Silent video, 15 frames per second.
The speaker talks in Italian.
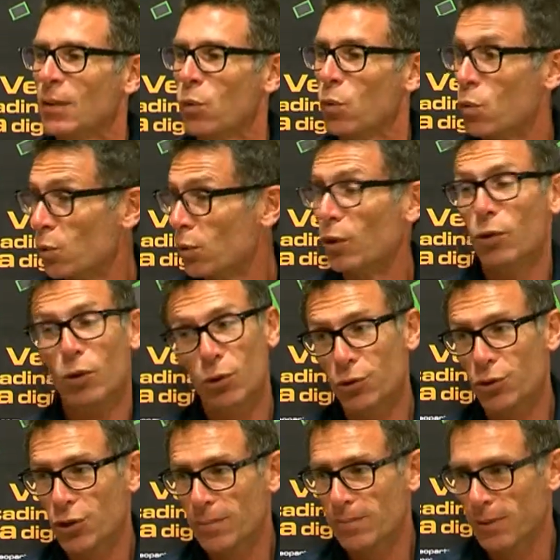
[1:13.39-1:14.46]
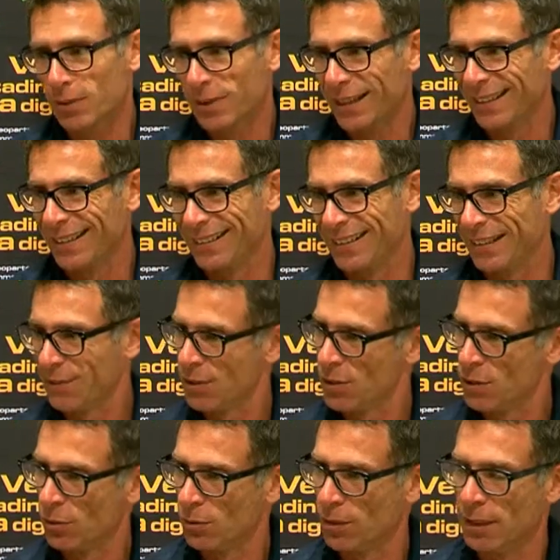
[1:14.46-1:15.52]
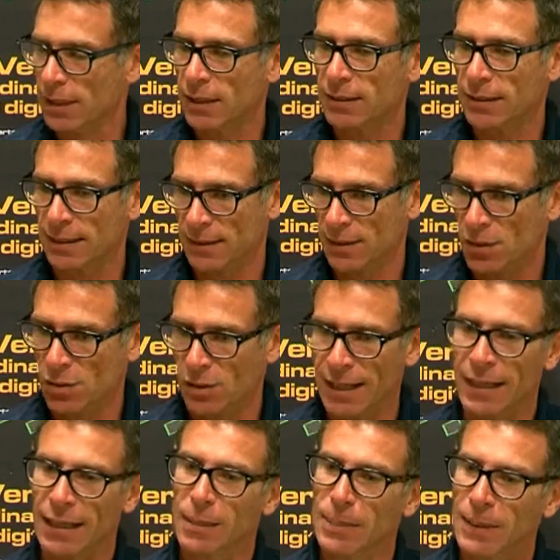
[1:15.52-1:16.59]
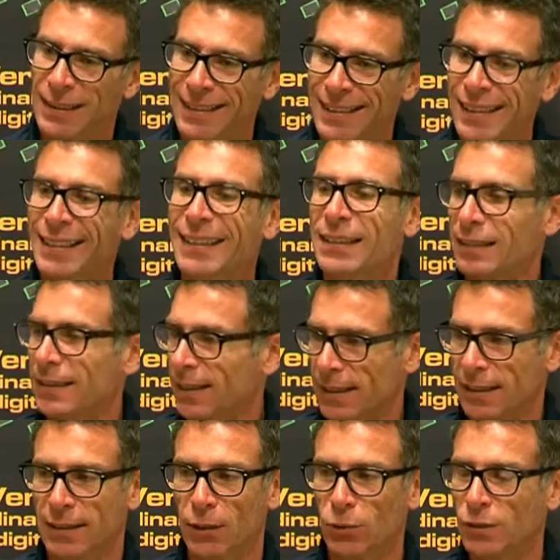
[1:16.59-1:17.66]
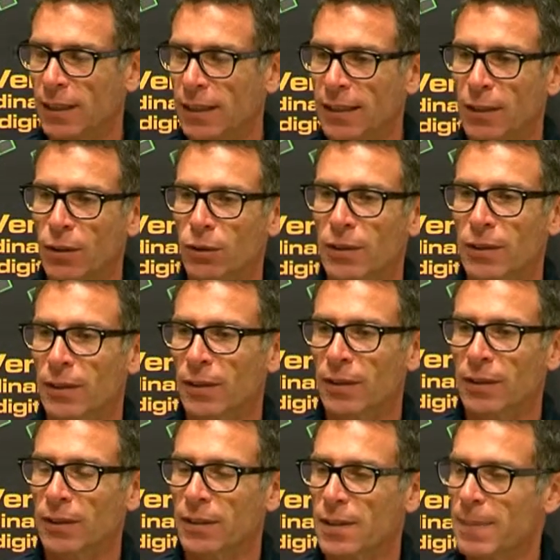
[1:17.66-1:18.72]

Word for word: Uno, non scimmiottare la televisione tradizionale perché internet è un terreno di eh,